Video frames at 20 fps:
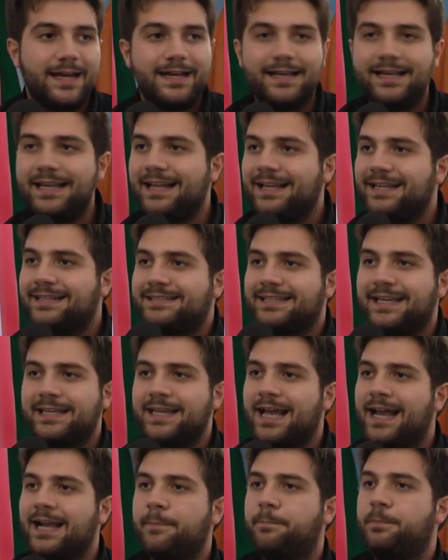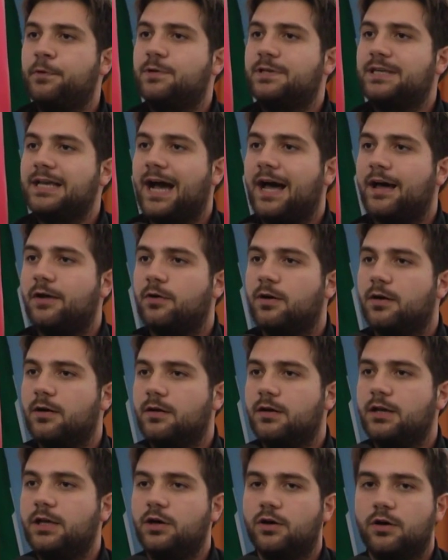Il segnale più
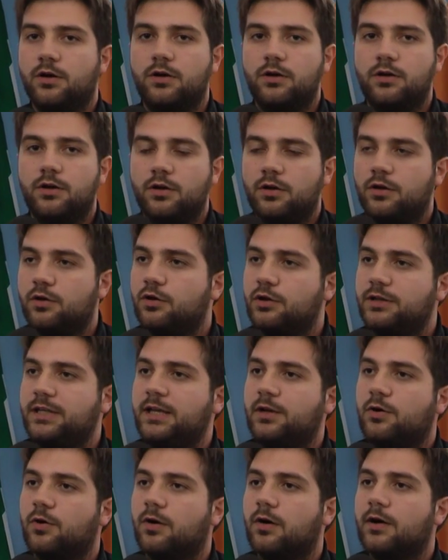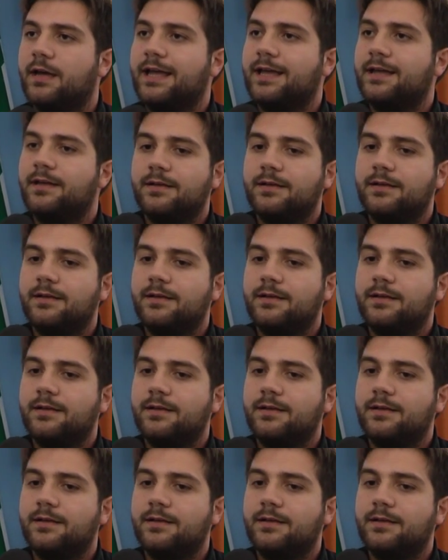chiaro, io eh, lo dico,